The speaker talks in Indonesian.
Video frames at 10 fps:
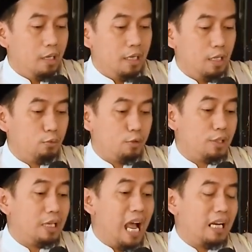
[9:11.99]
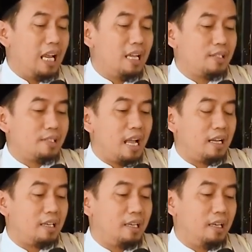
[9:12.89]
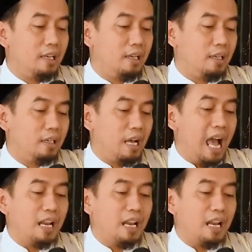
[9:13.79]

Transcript: iku silanang saking